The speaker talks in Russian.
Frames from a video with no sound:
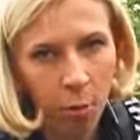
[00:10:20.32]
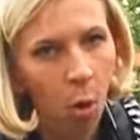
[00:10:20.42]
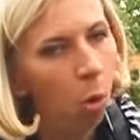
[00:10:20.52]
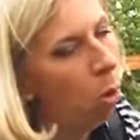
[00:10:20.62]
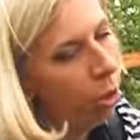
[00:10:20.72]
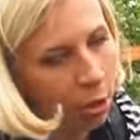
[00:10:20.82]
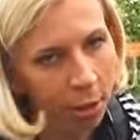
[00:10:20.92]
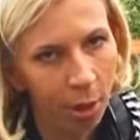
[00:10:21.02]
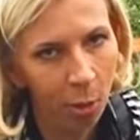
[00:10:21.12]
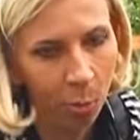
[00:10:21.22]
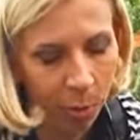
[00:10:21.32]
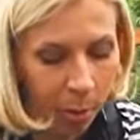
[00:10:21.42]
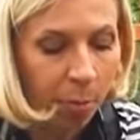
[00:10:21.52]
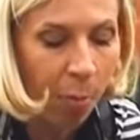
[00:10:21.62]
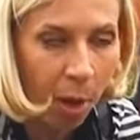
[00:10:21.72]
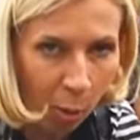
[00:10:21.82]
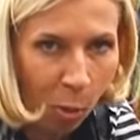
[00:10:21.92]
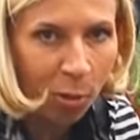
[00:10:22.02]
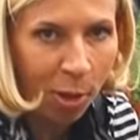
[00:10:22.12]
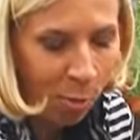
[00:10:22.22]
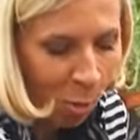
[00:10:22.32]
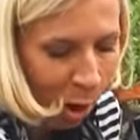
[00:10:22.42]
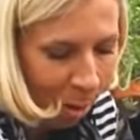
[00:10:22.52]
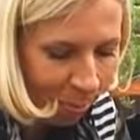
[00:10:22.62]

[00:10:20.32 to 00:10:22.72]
его очень не любит морковная муха.